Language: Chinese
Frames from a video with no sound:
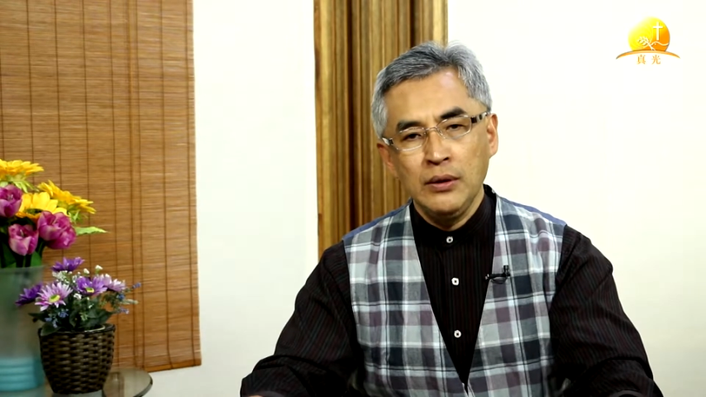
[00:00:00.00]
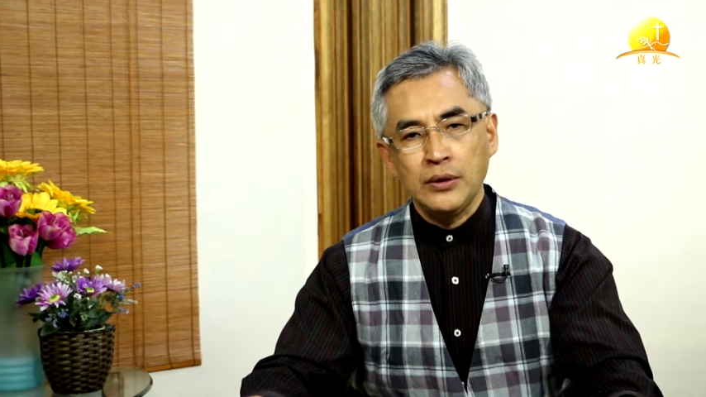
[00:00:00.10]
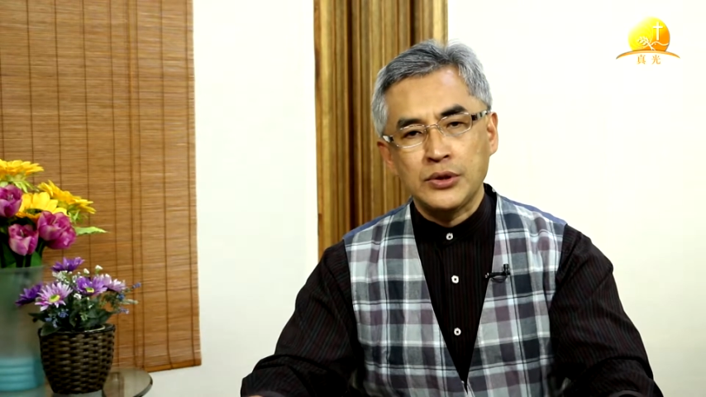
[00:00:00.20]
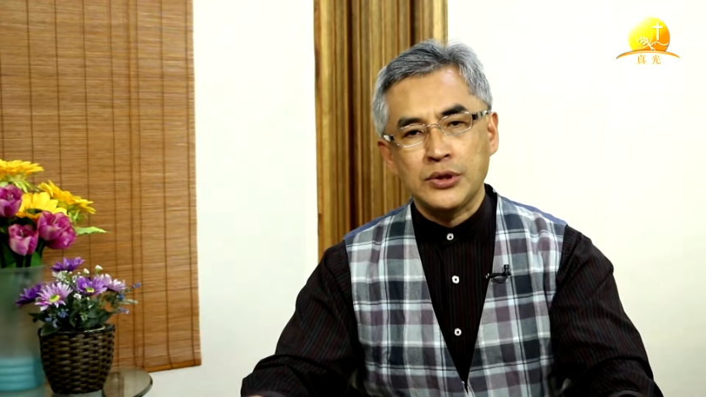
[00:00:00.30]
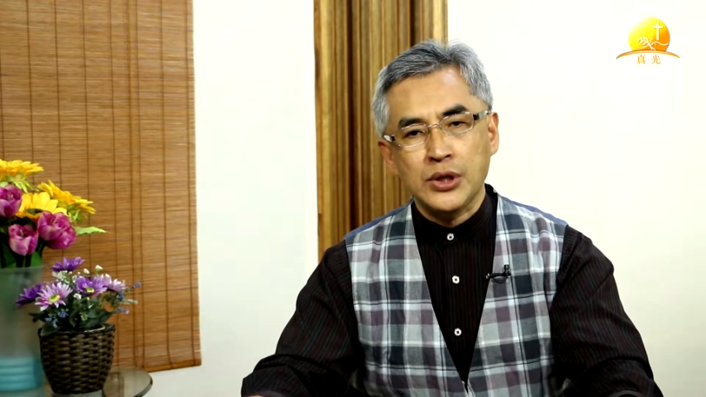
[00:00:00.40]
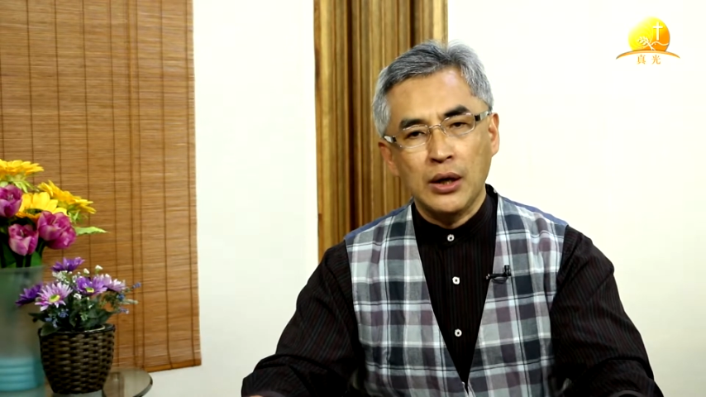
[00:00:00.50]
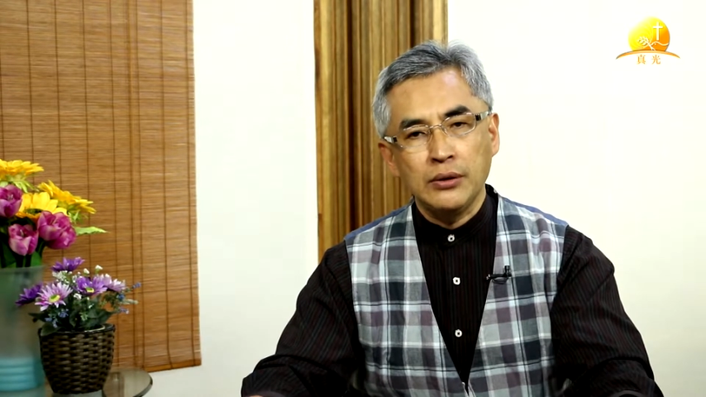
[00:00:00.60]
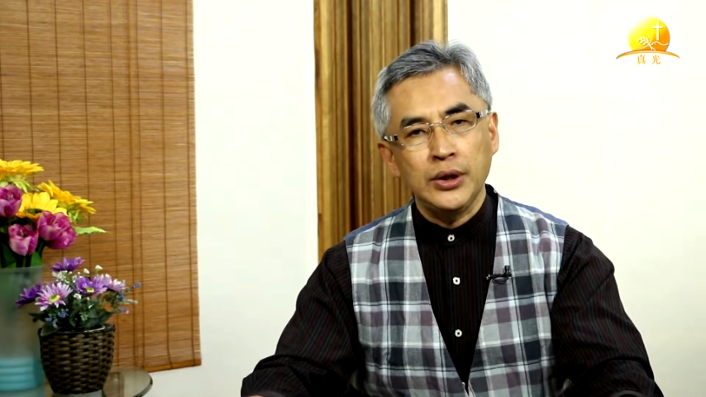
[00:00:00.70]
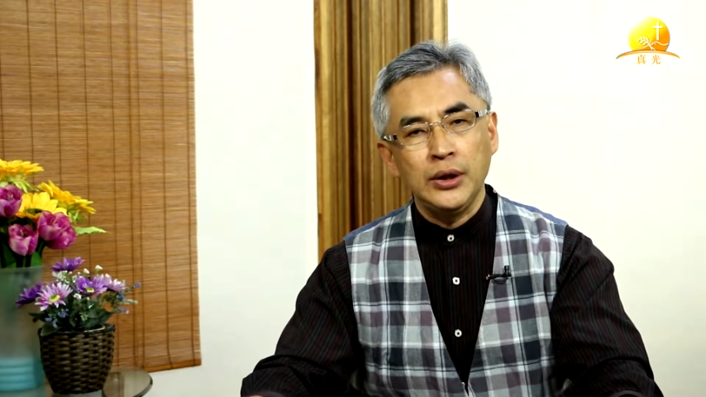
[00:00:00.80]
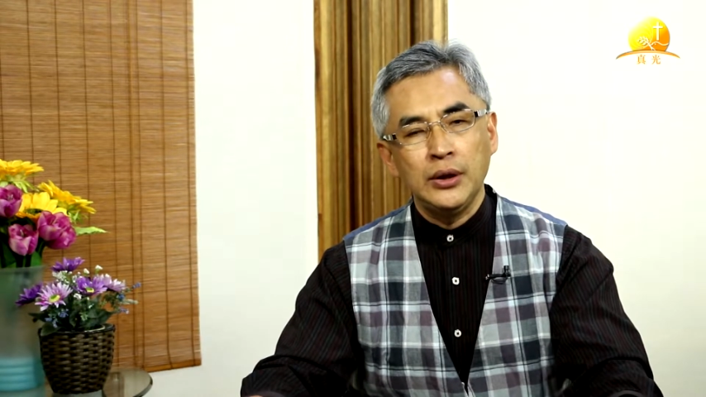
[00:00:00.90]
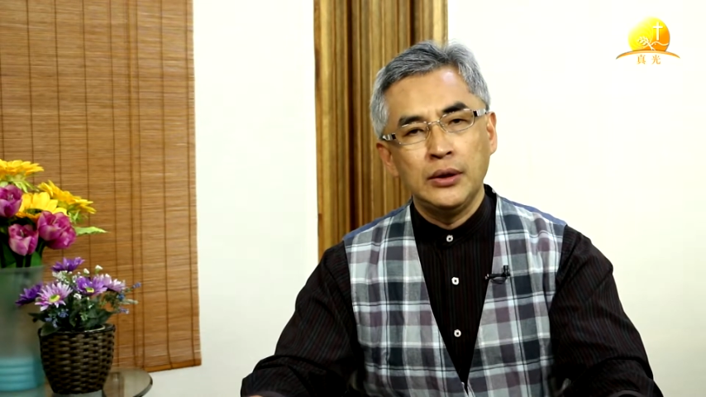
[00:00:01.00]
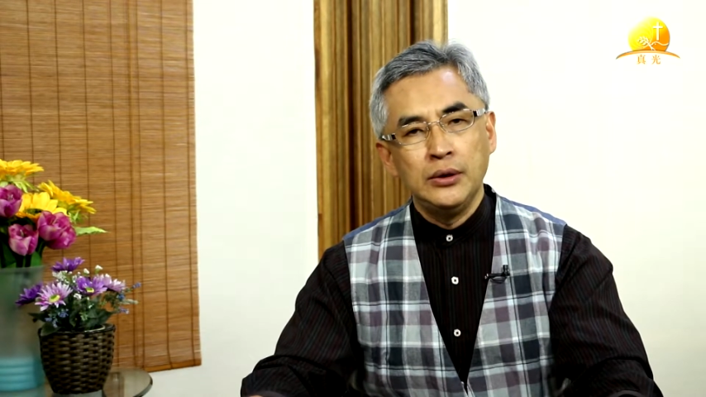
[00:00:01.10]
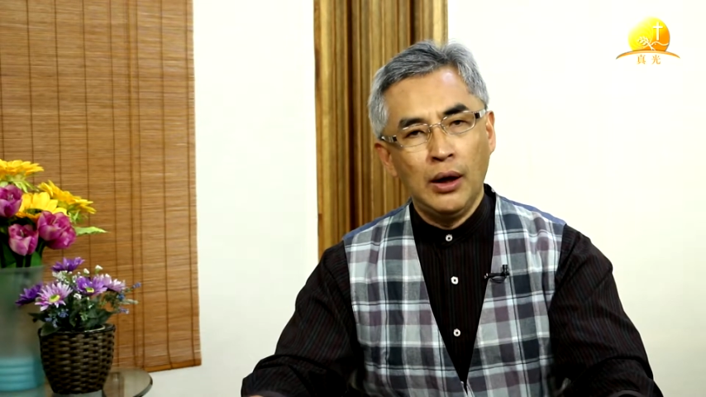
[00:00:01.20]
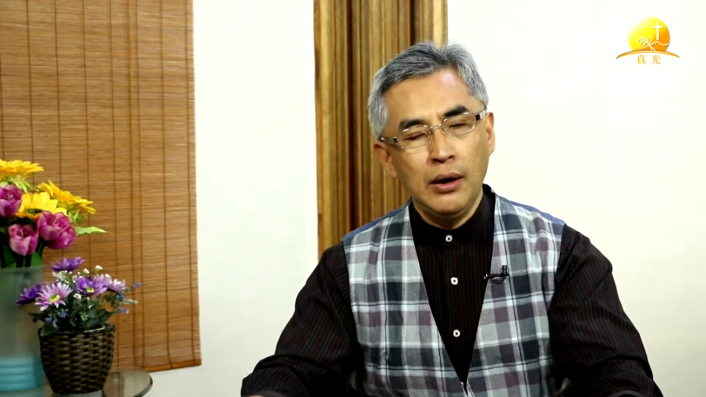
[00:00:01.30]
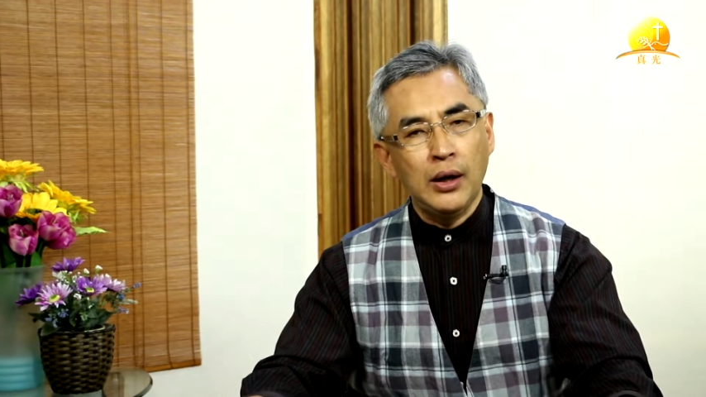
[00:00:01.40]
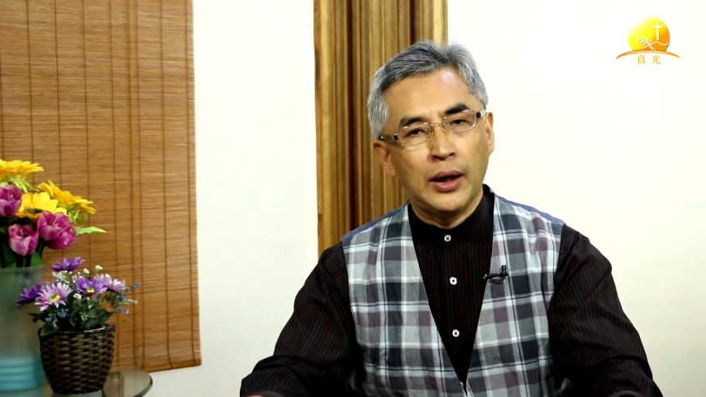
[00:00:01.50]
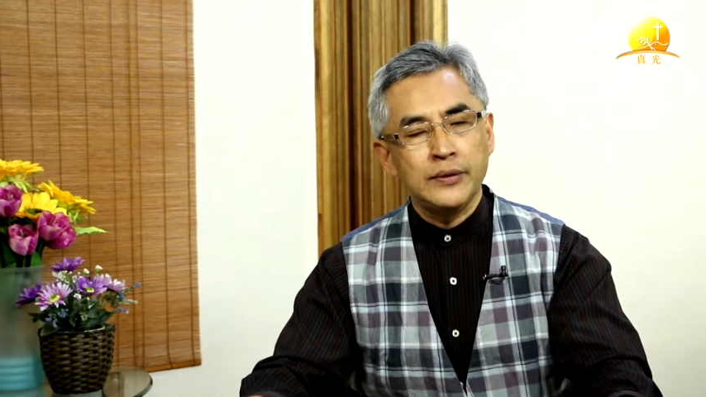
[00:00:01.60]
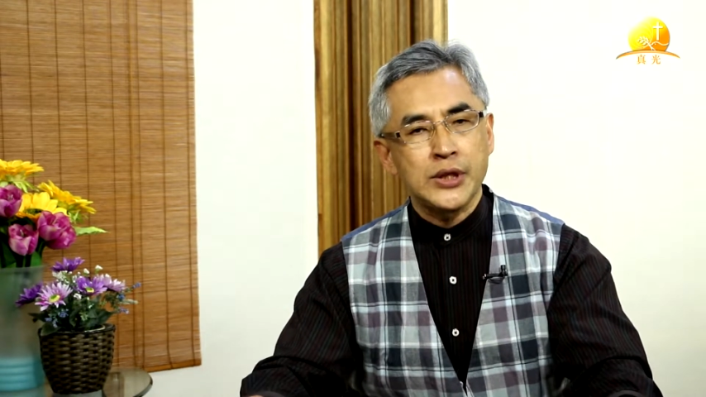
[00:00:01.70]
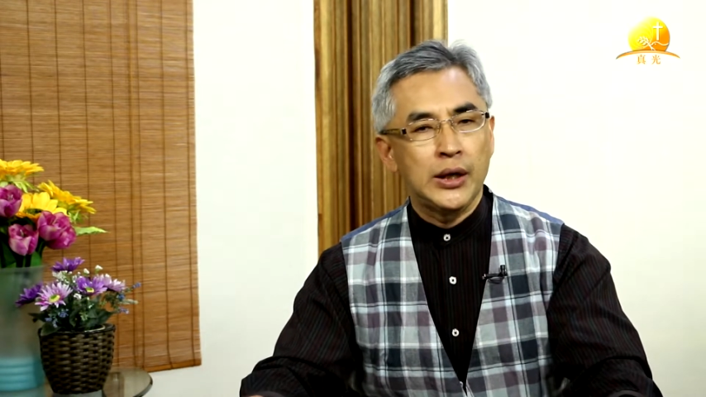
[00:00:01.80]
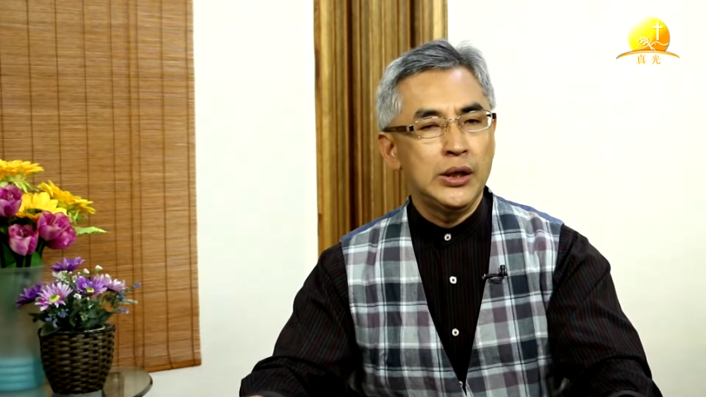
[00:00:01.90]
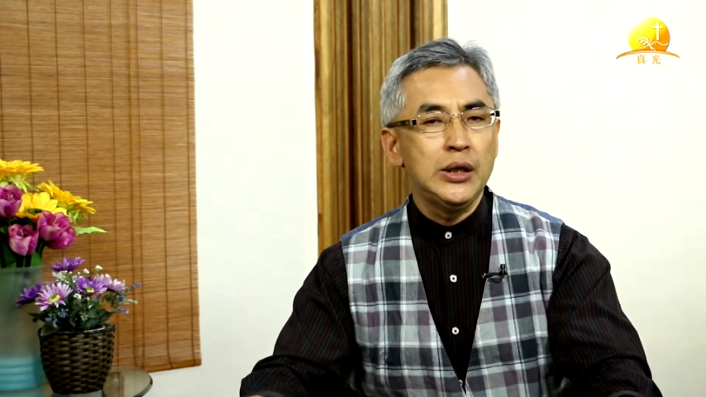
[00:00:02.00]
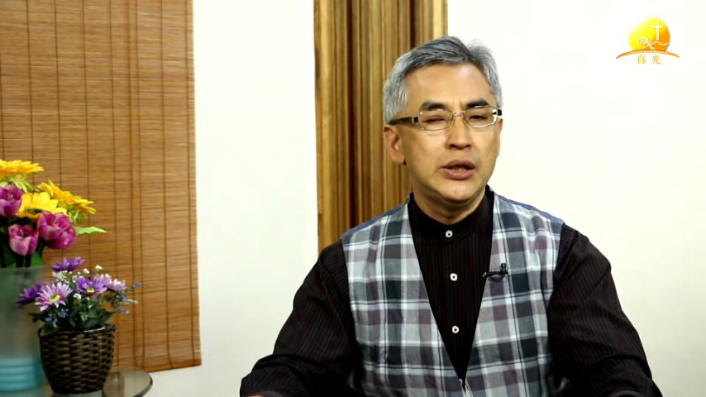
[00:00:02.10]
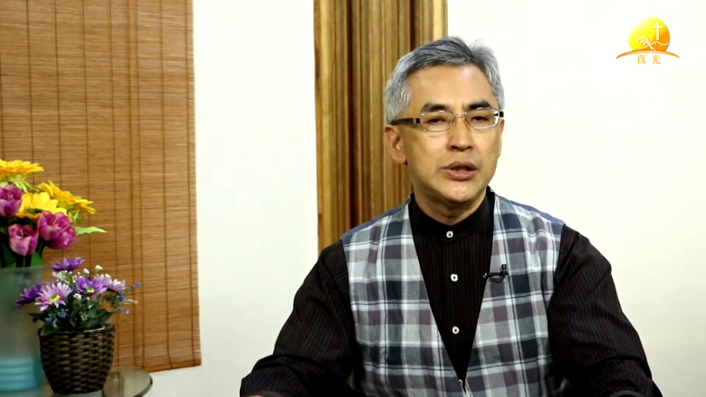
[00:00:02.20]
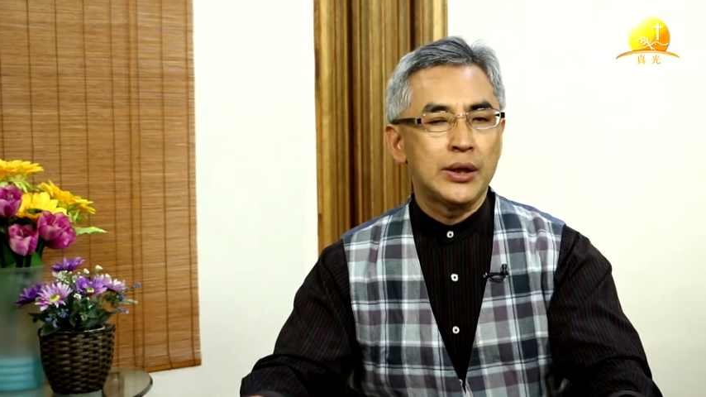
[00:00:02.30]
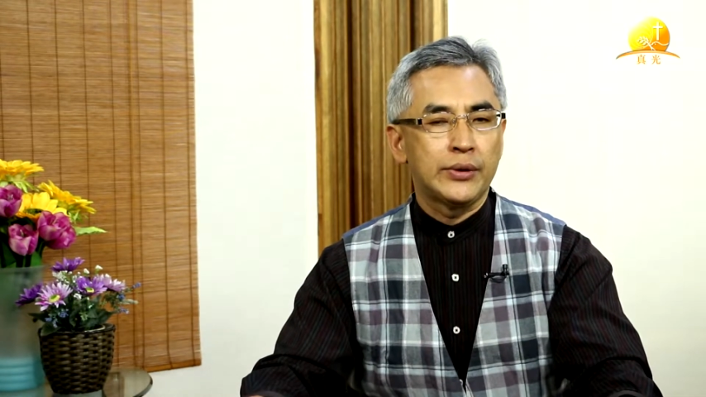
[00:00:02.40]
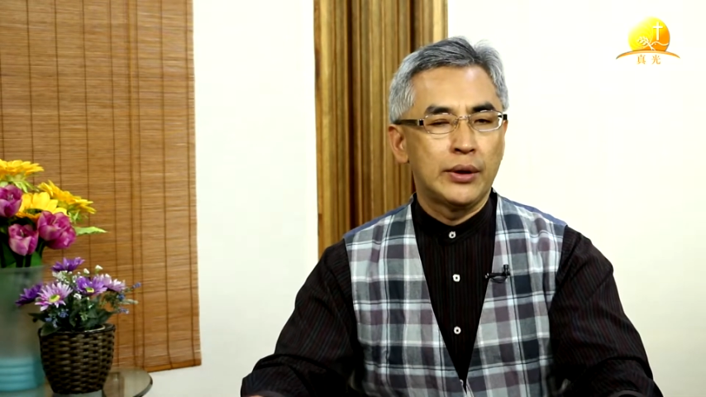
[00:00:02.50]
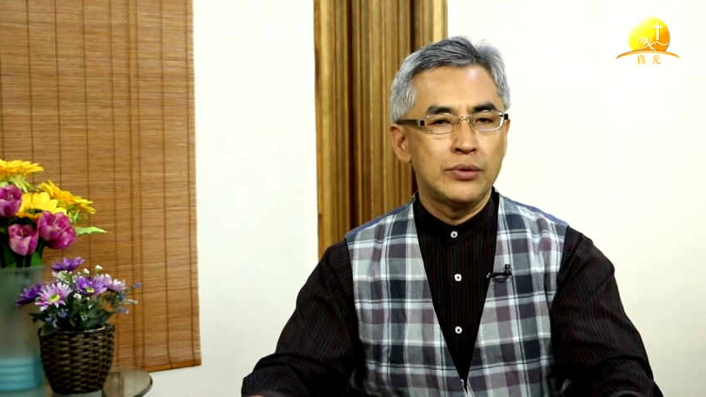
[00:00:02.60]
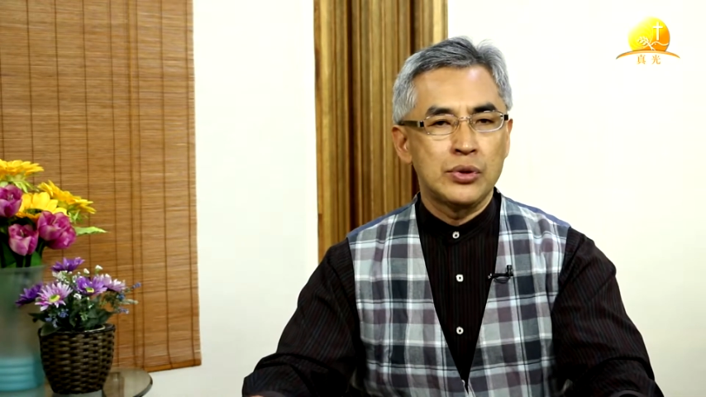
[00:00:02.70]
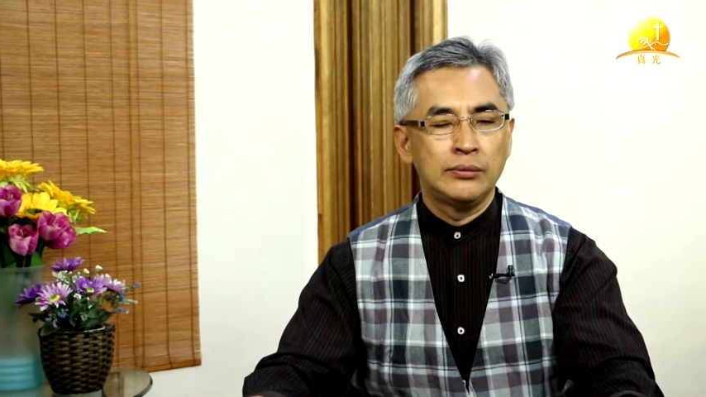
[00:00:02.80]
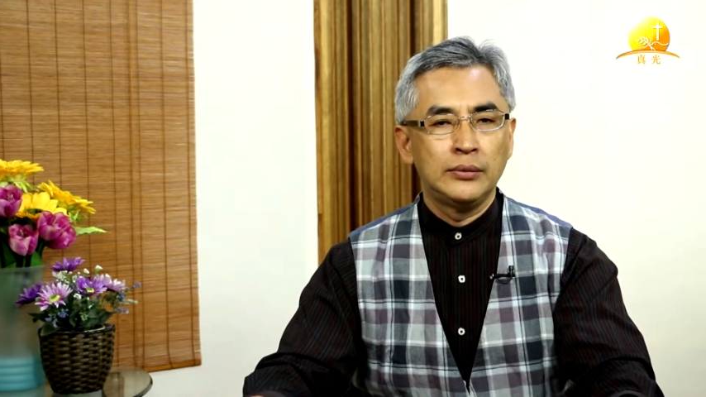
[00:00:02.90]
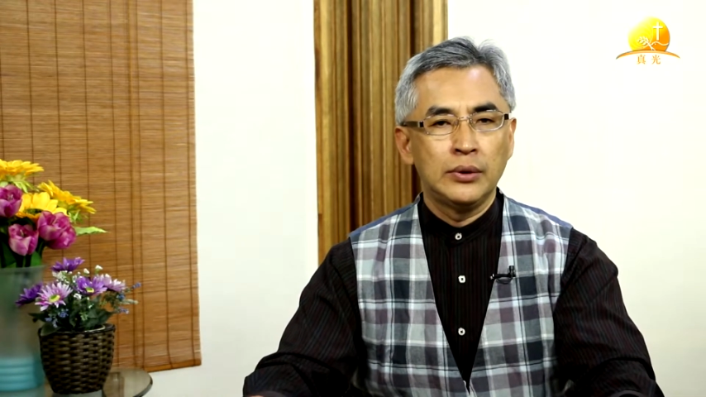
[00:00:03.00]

可是上帝仍然在意象当中